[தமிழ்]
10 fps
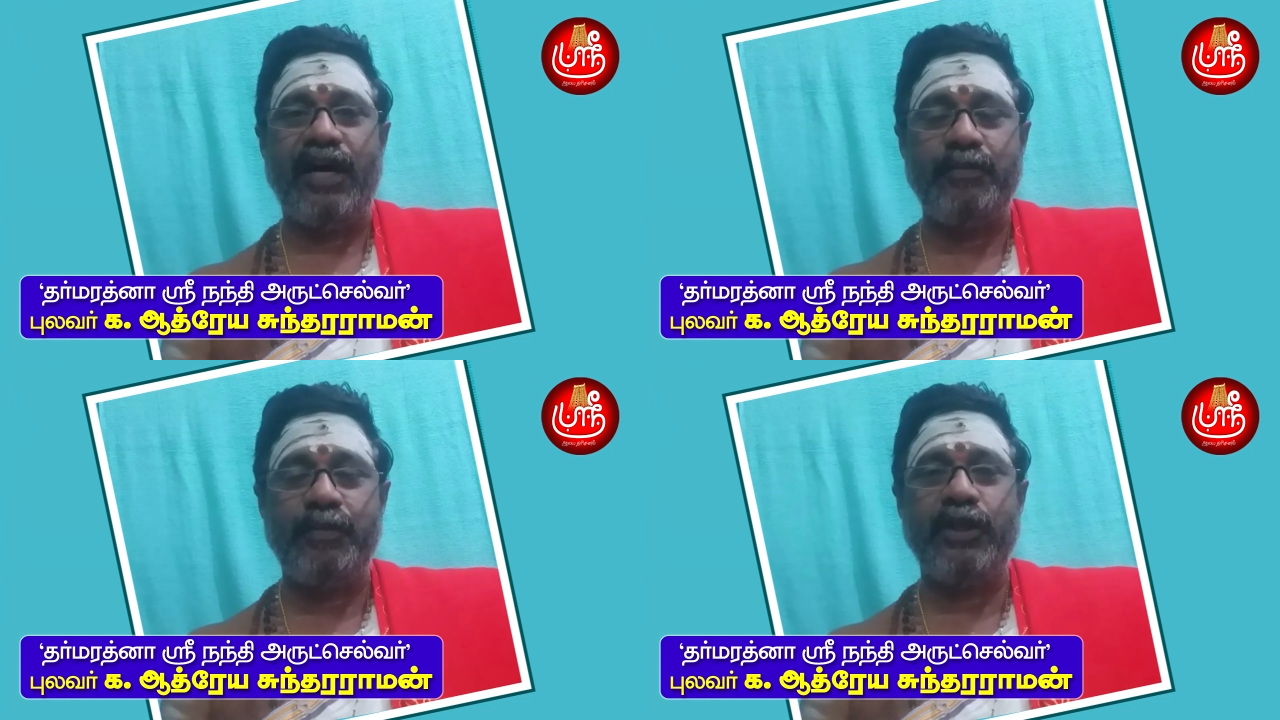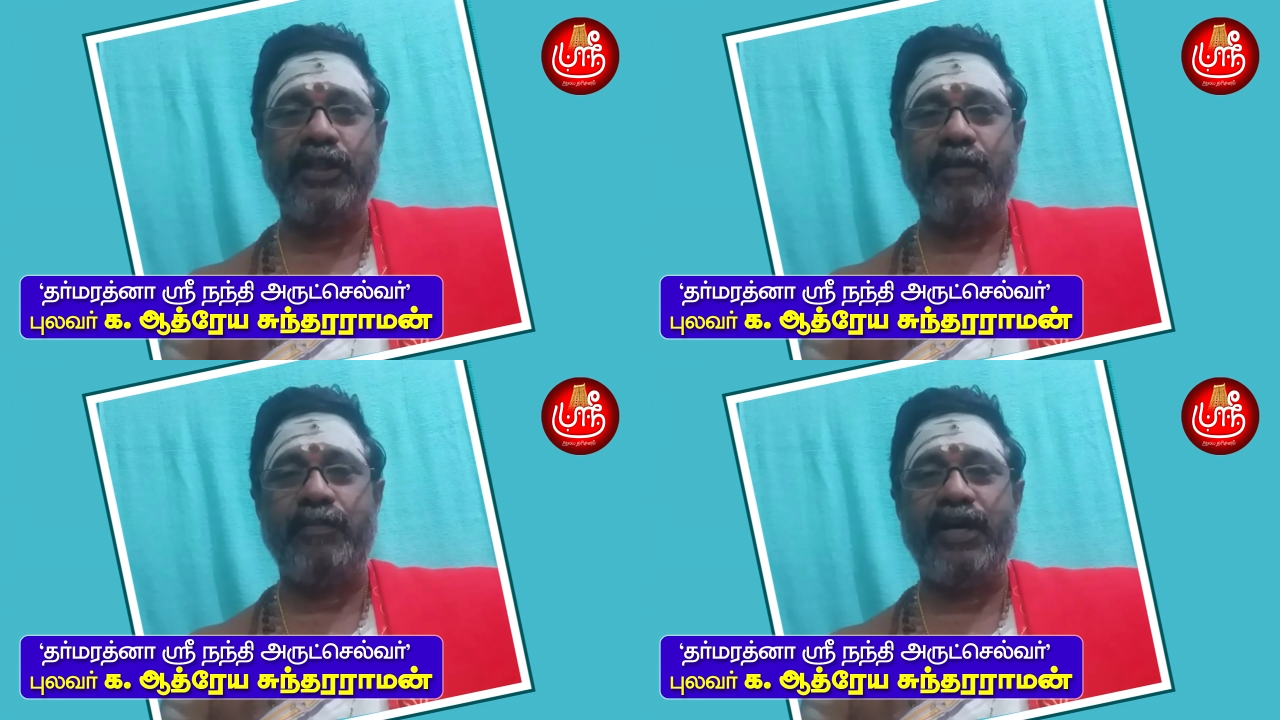
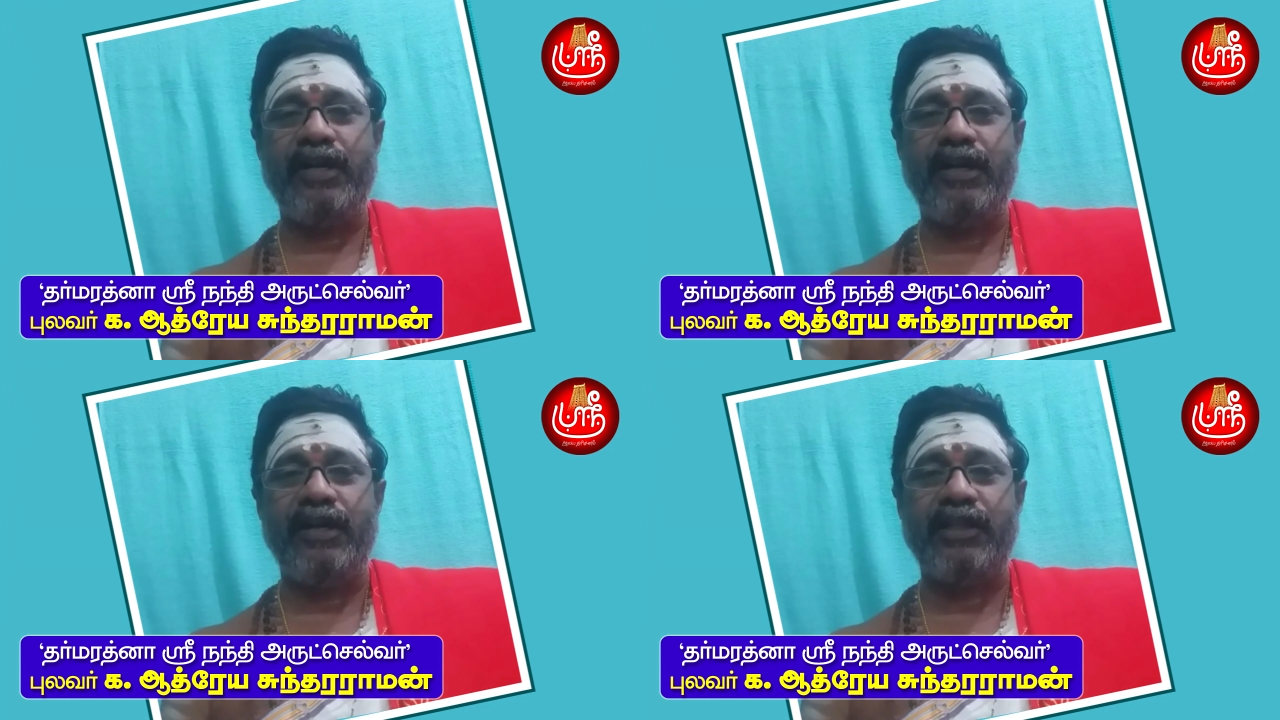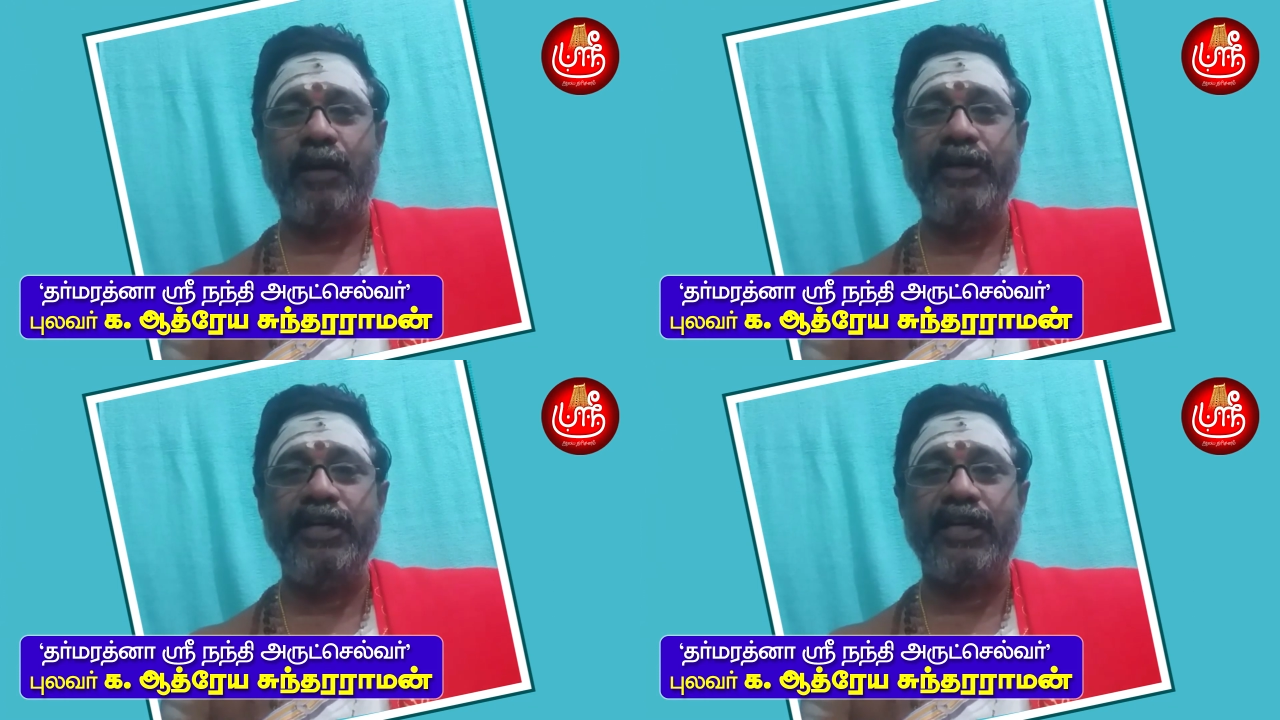அற்புதத்தை பாருங்கள்
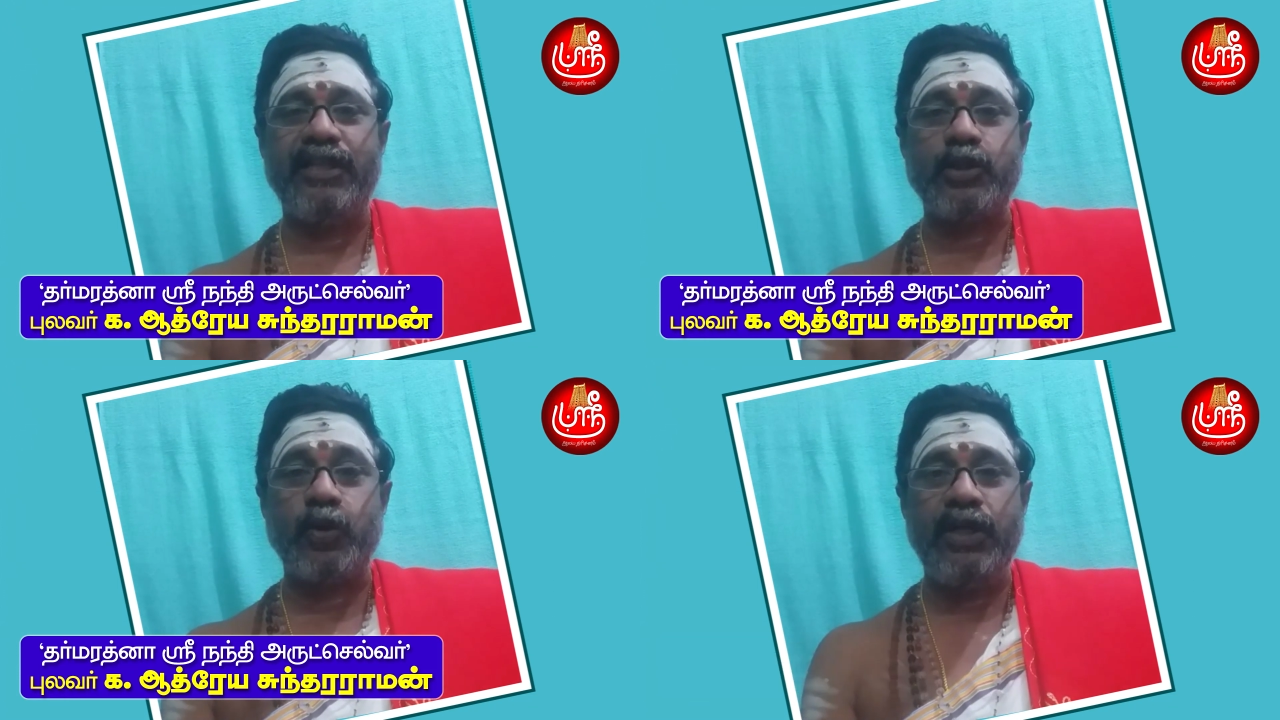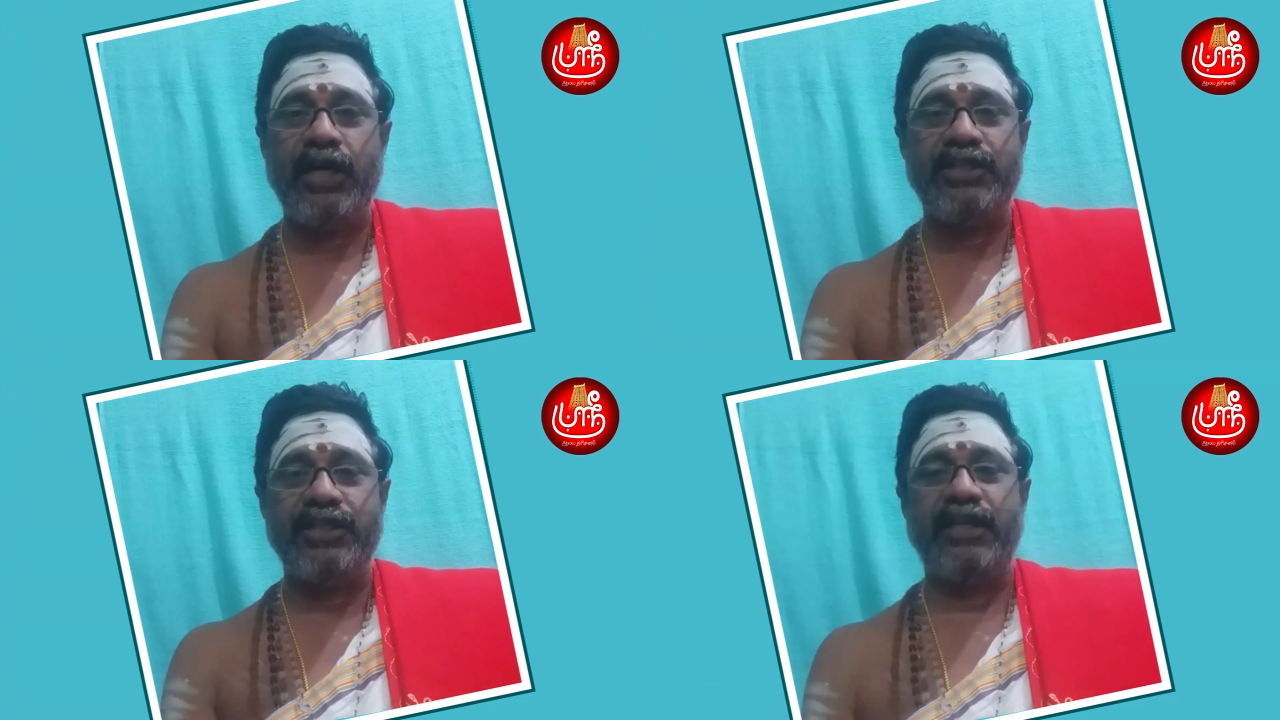தமிழின் அந்த
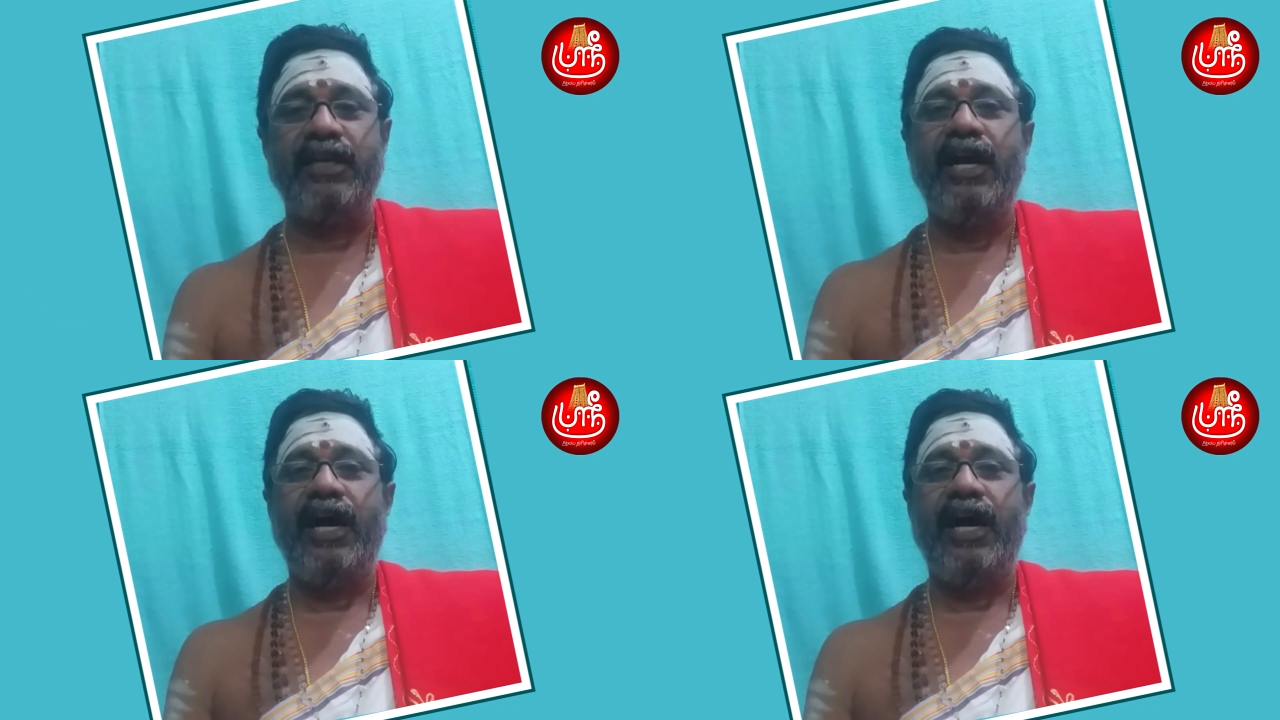சொல்லாட்சிக்கு